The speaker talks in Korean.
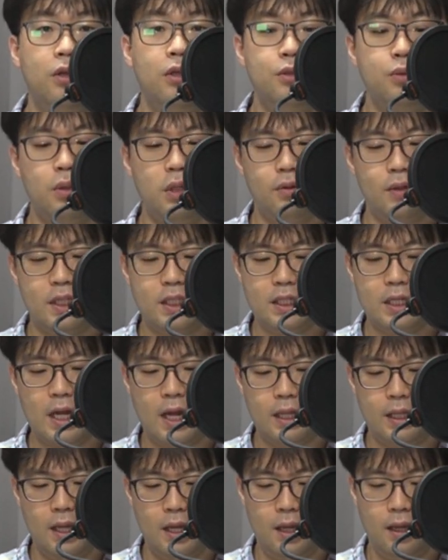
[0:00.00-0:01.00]
어느 쪽이 됐든
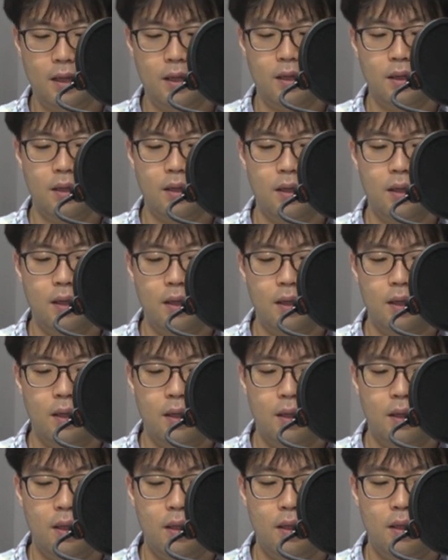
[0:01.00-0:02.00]
간에
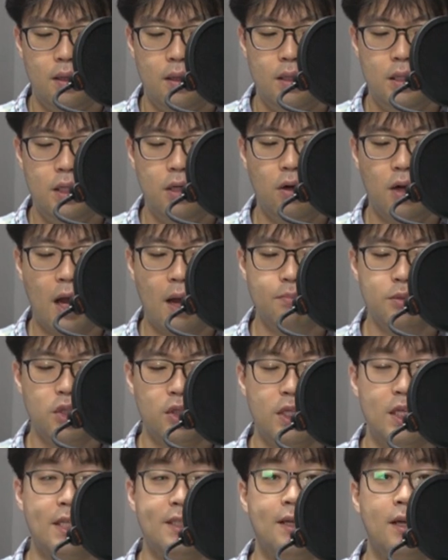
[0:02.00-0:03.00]
이런
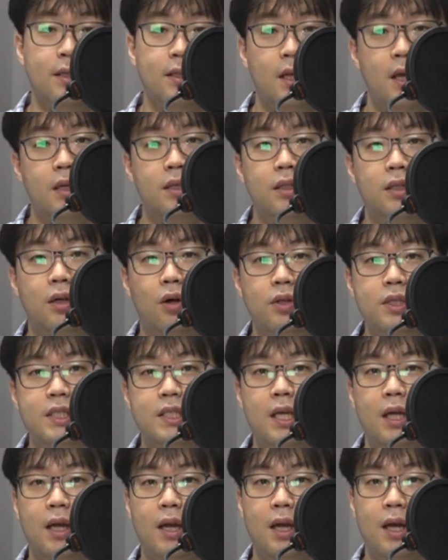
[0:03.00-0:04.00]
감정이나 상태를
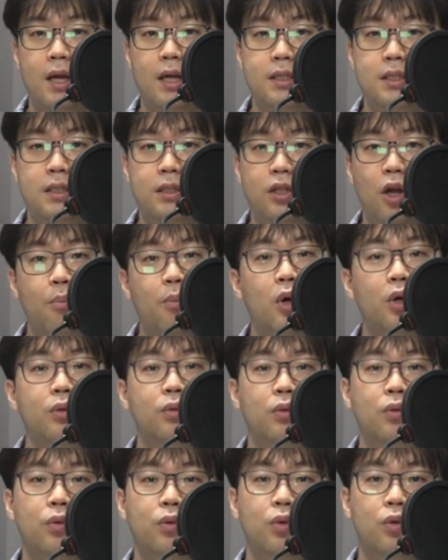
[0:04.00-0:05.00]
언제까지
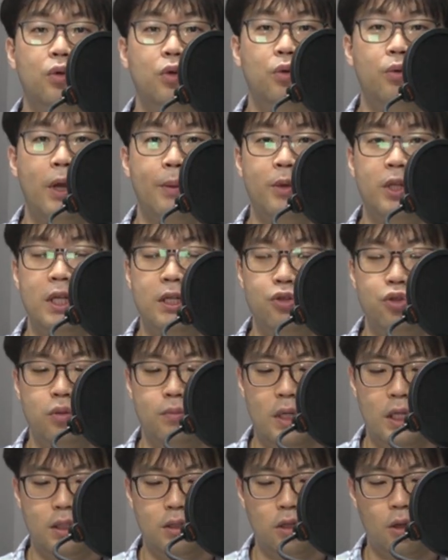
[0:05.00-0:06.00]
덮어놓고 외면할
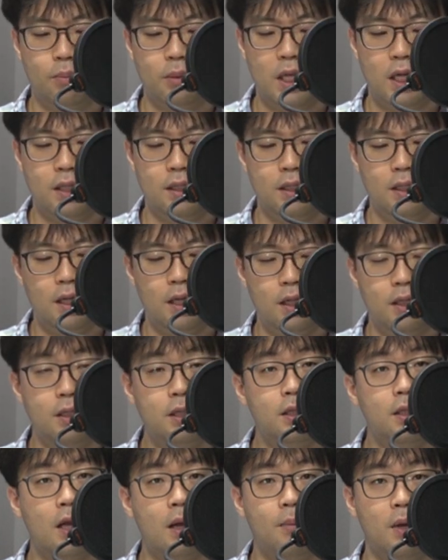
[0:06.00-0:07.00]
수만은 없다는
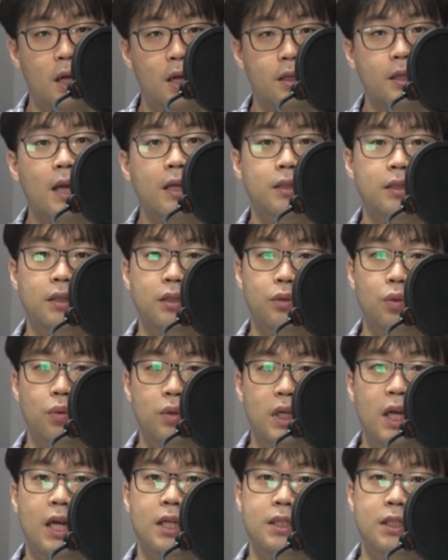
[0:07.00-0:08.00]
데에는 아마 다들
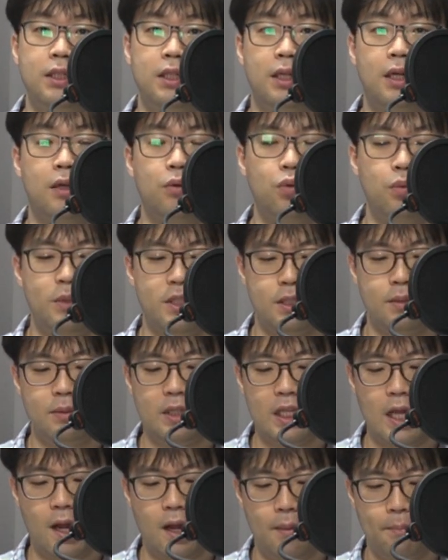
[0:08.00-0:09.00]
동의하시리라고
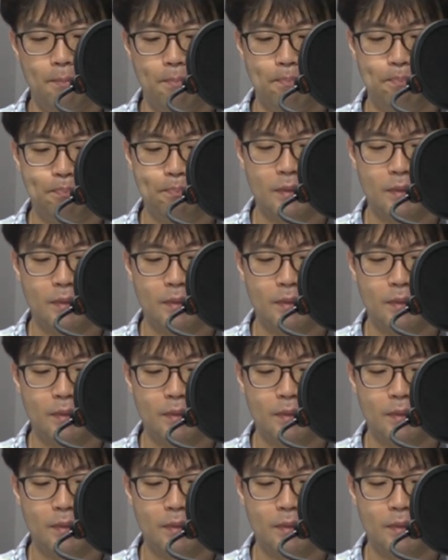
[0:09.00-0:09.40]
믿습니다.